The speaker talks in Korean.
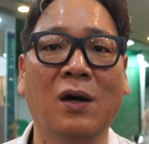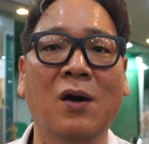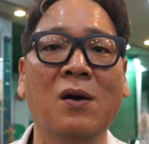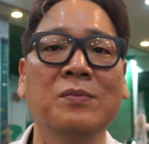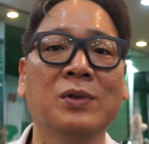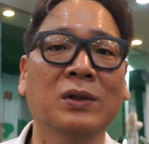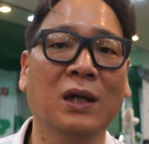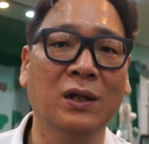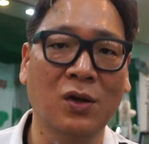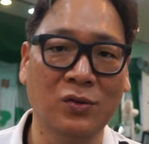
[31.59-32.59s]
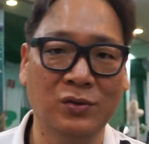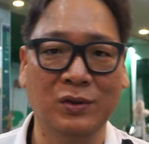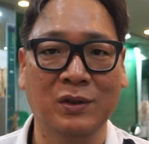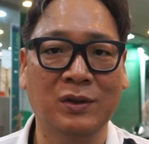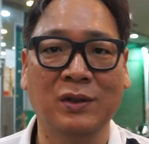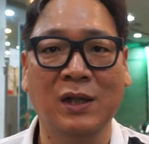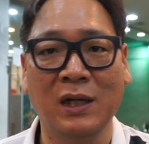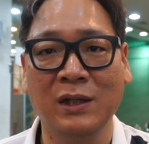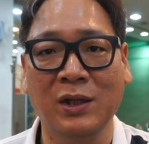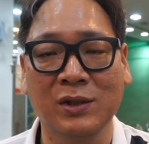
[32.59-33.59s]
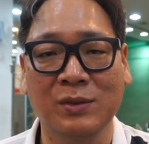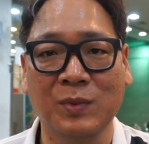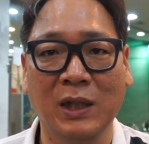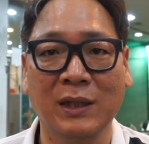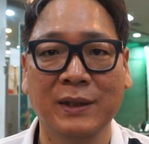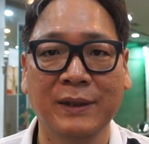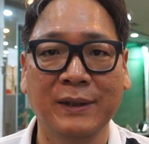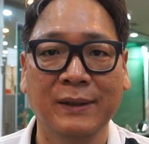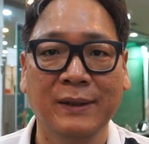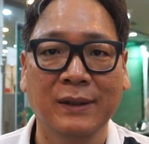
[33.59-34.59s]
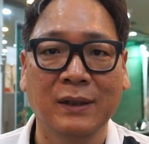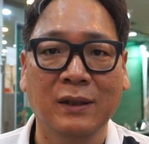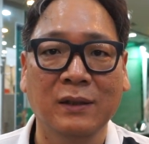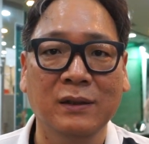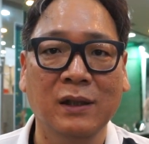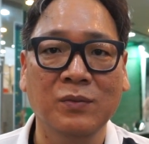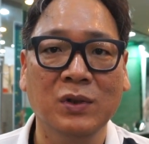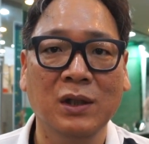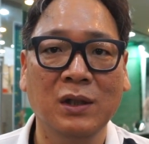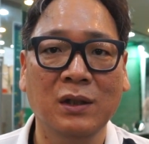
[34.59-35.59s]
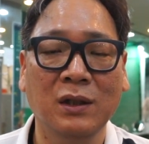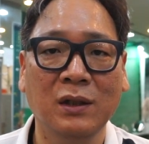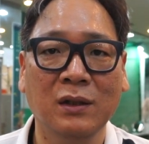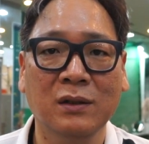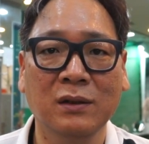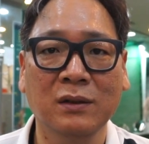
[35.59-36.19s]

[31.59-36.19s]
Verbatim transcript: 엄청나게 더운 그런 날이 되었습니다. 자, 아무튼간에